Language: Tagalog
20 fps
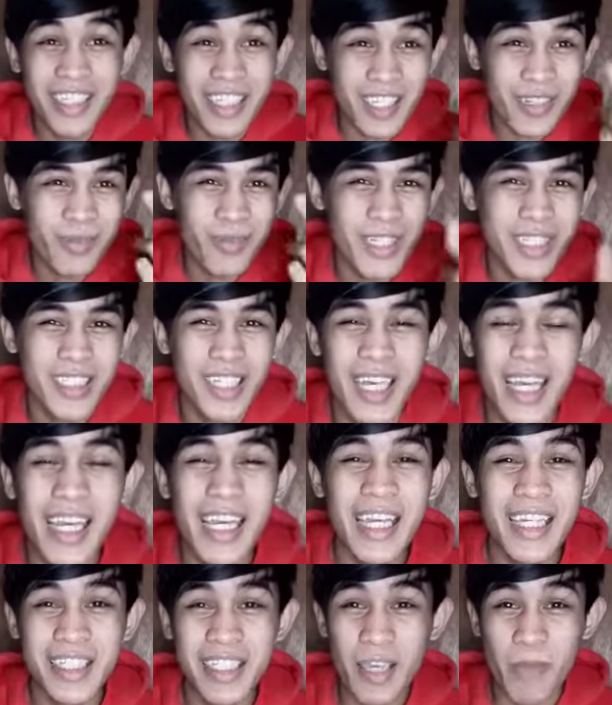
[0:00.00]
hindi yung bangs.
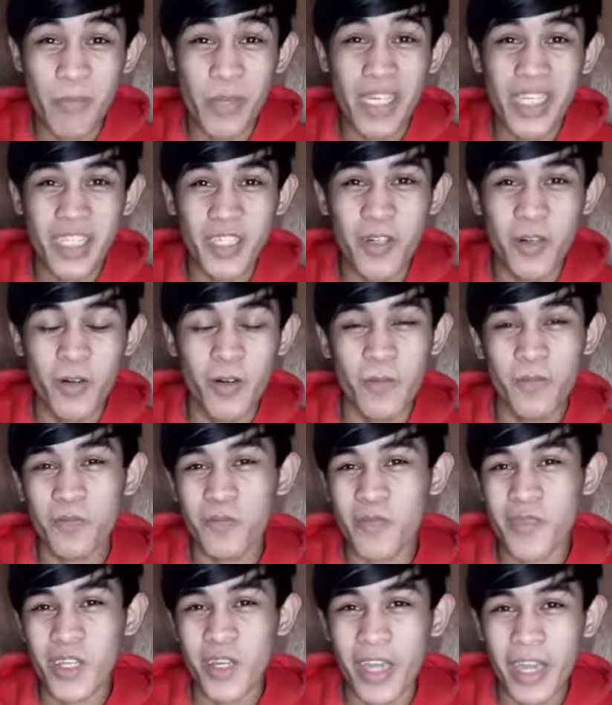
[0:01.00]
Isipin nyo,
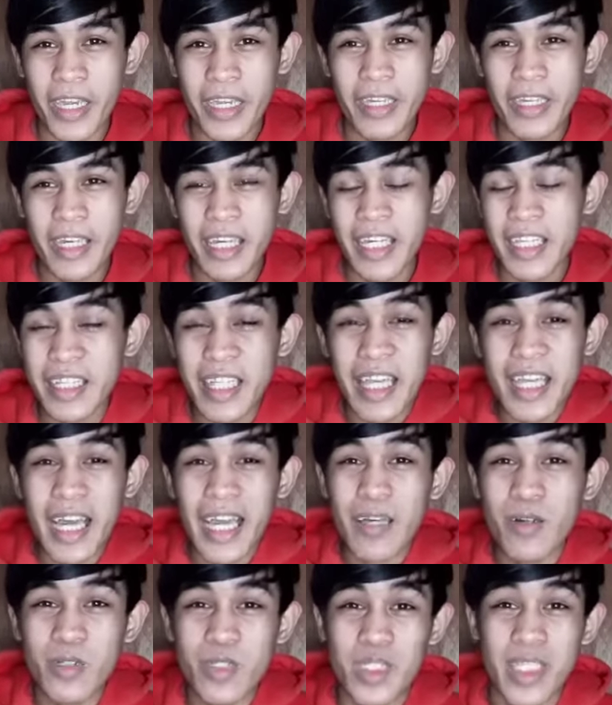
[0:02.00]
okay? Hindi
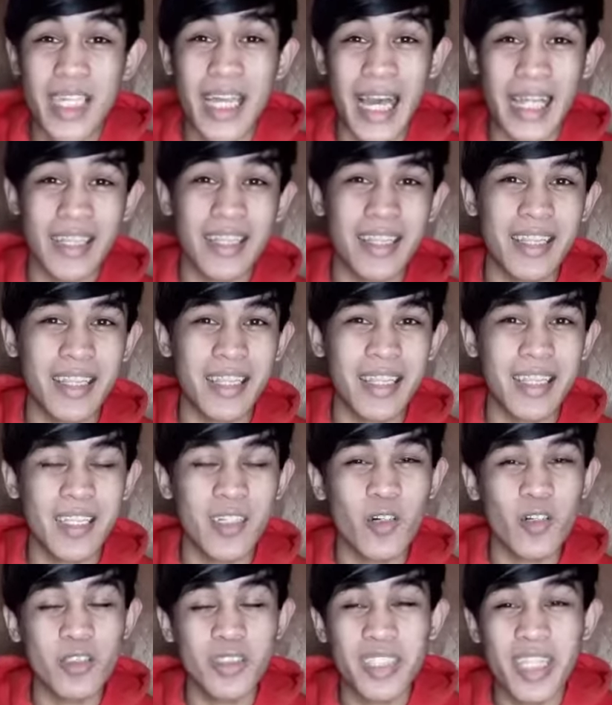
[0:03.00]
kayo sikat
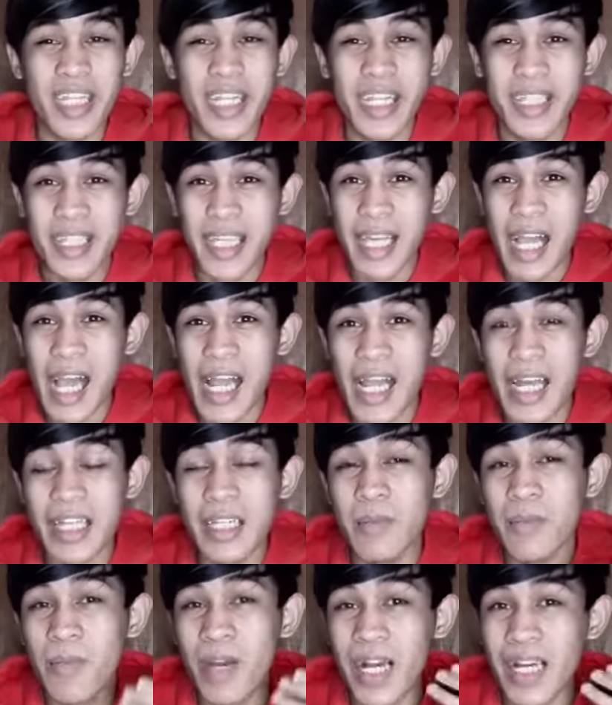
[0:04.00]
o tinitingala
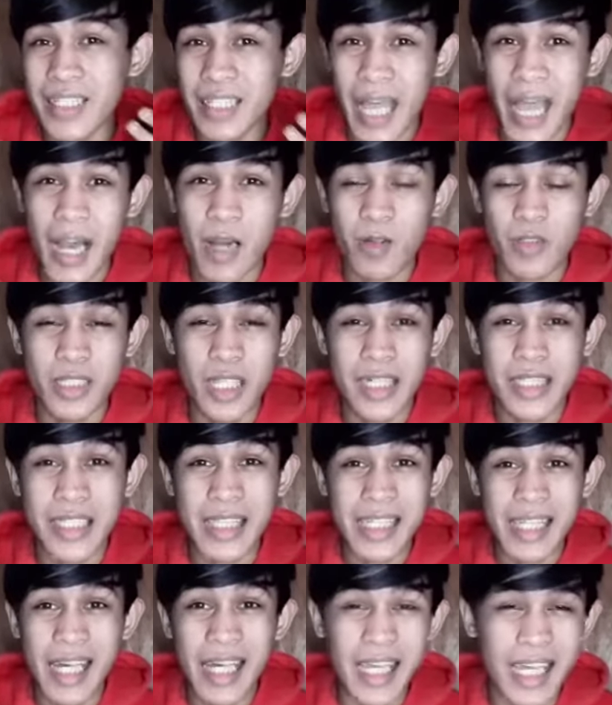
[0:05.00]
ng mga tao na
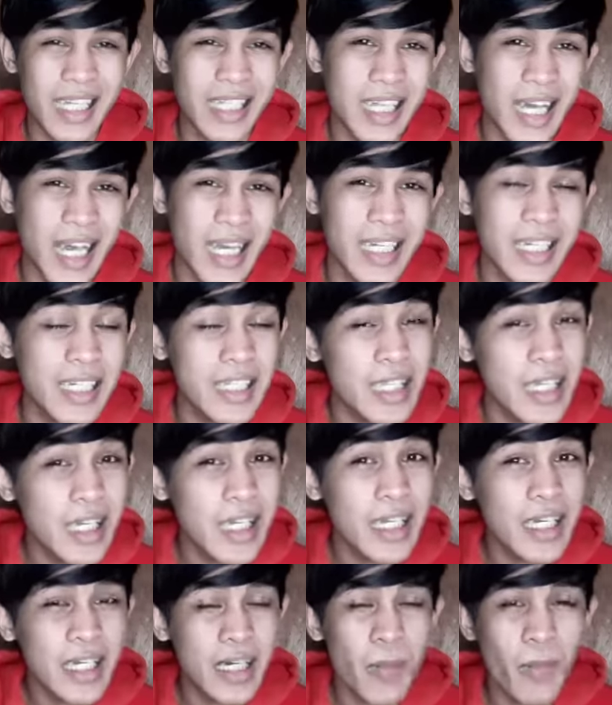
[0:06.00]
kilala na
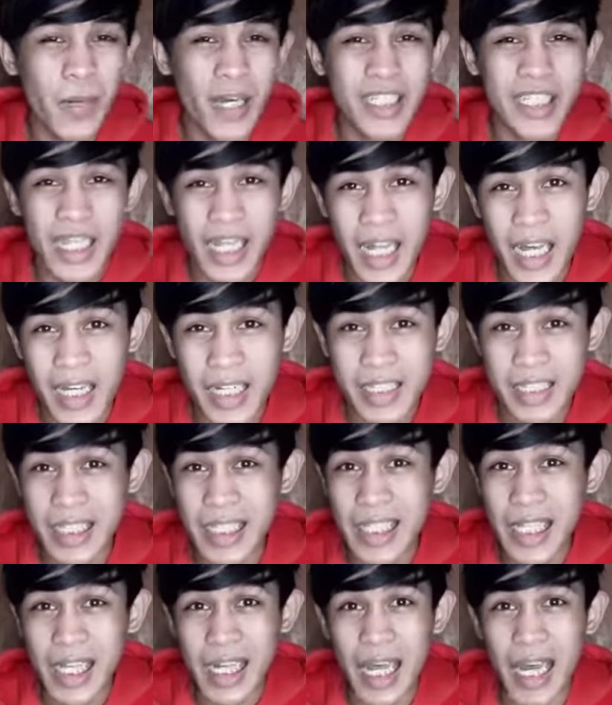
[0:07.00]
hindi ka pa nila
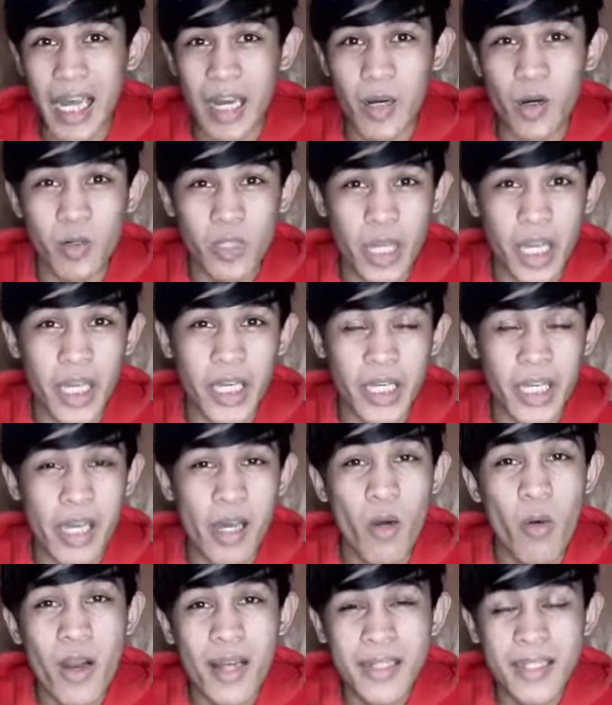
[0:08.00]
kilala. Okay?
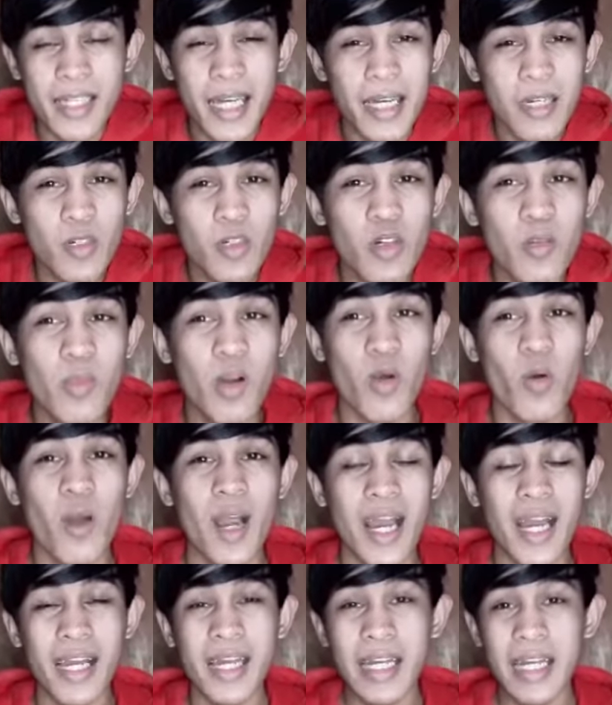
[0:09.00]
Kaya huwag kang
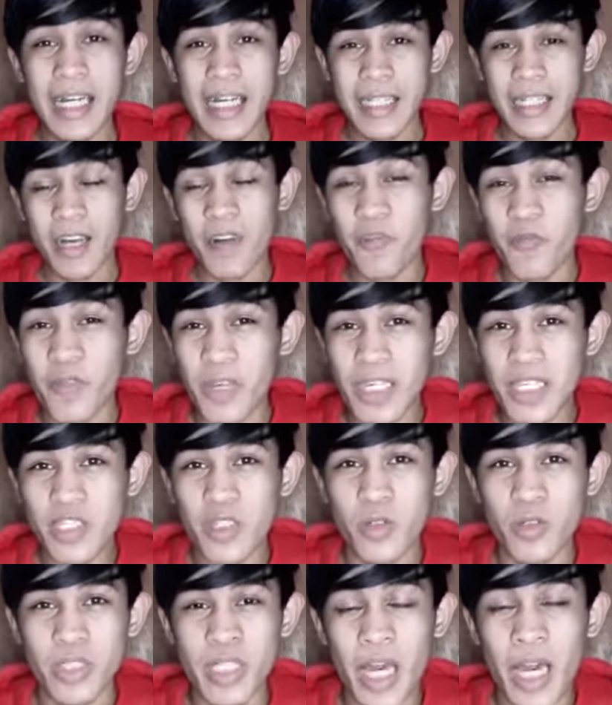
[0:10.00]
gumawa ng
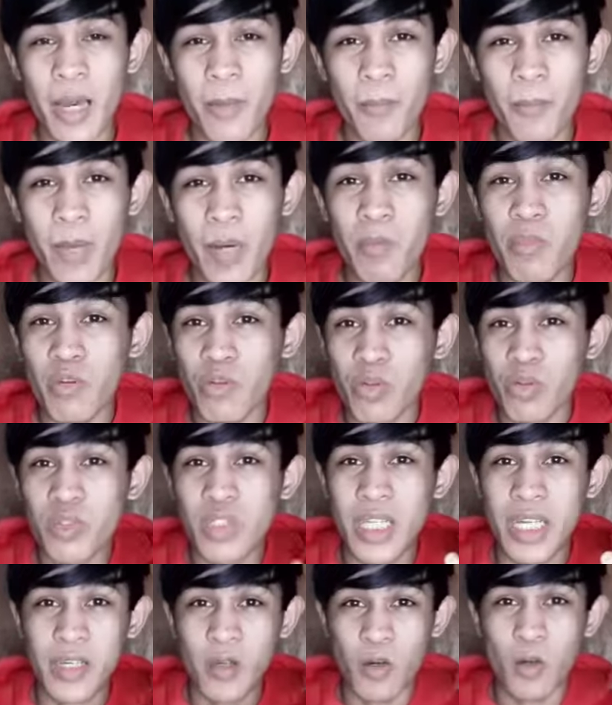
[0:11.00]
video na pabor
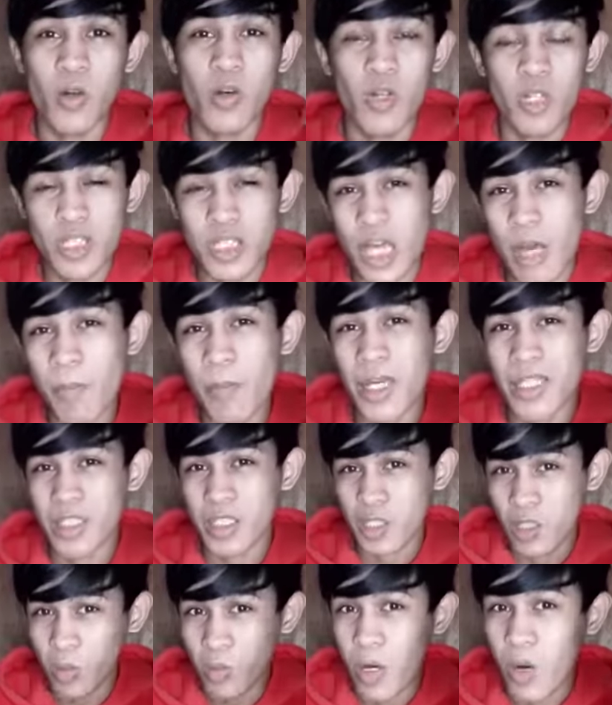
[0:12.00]
sa'yo.
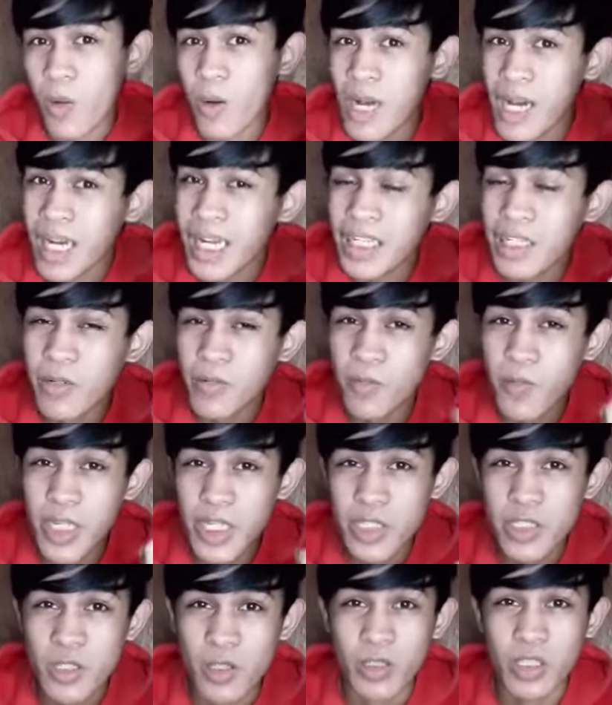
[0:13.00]
Dapat gumawa ka ng
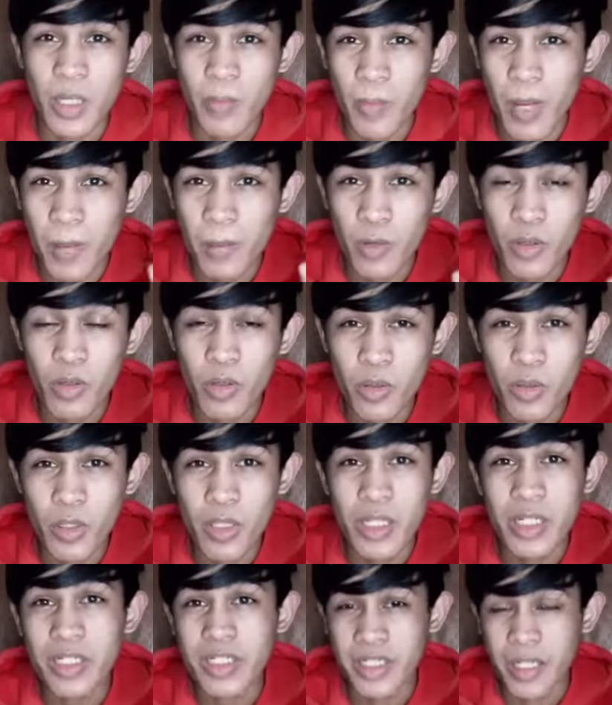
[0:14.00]
video na pabor
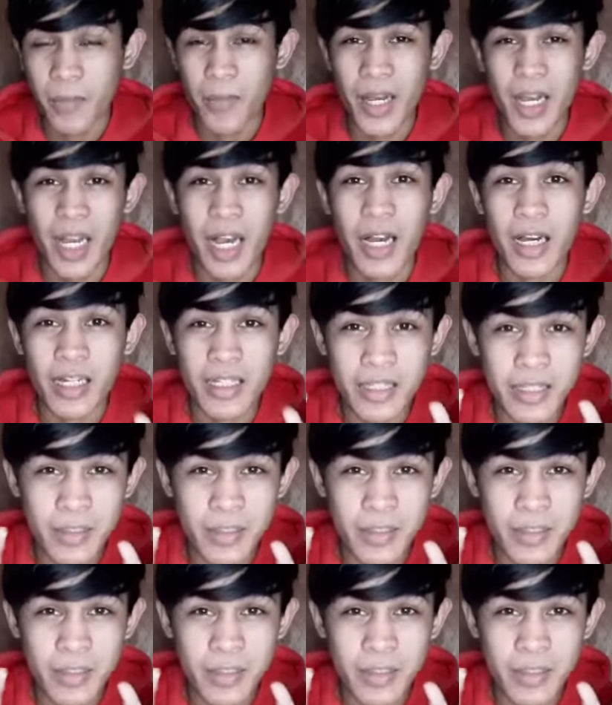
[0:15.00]
sa mga